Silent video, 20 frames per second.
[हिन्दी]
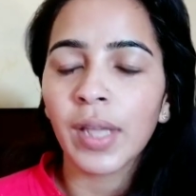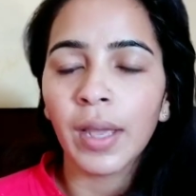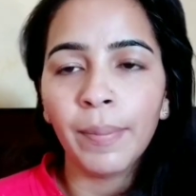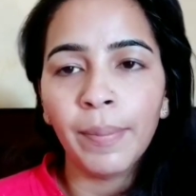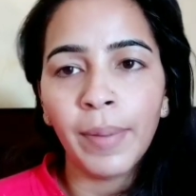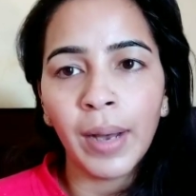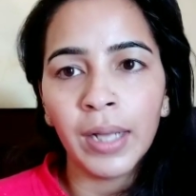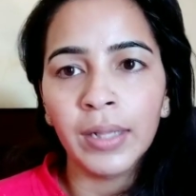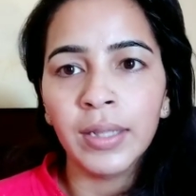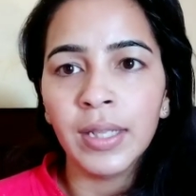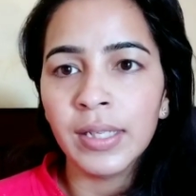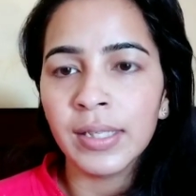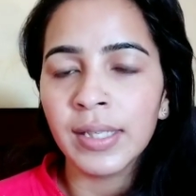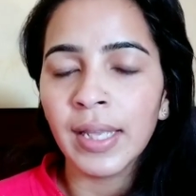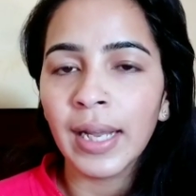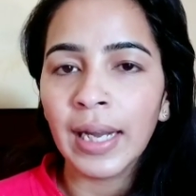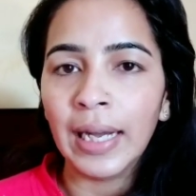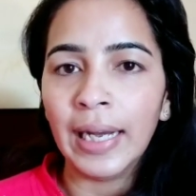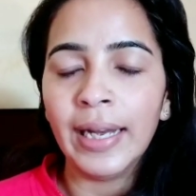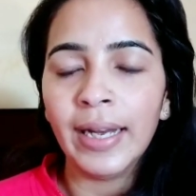पैक उसके
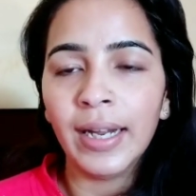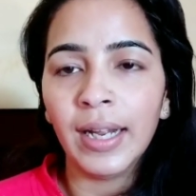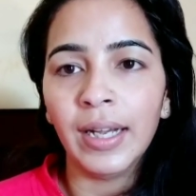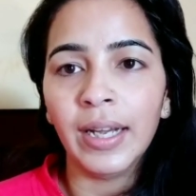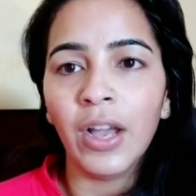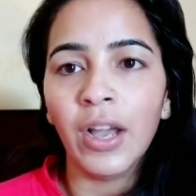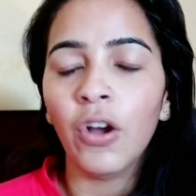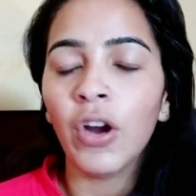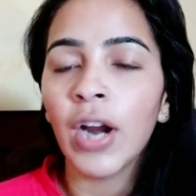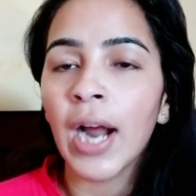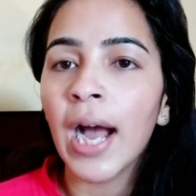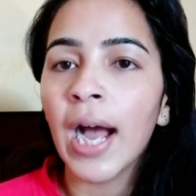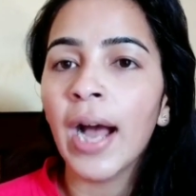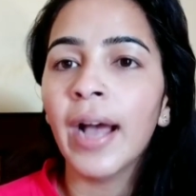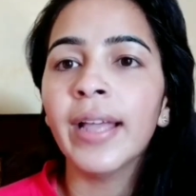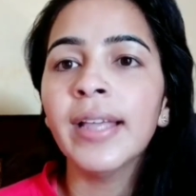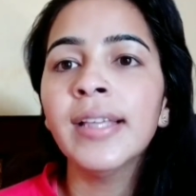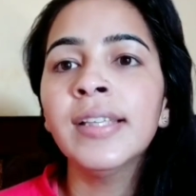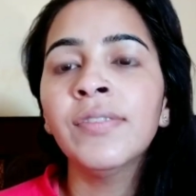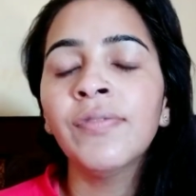बाद इसे क्लीन कर
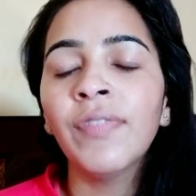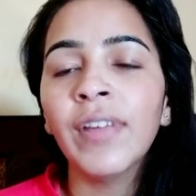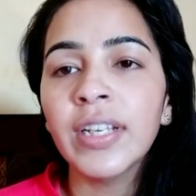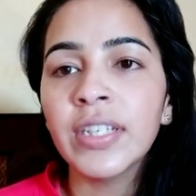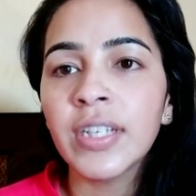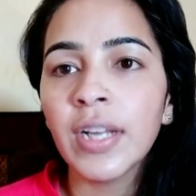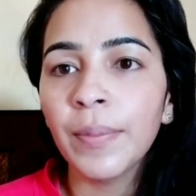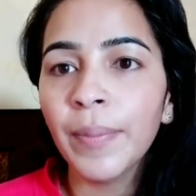लिया और हाँ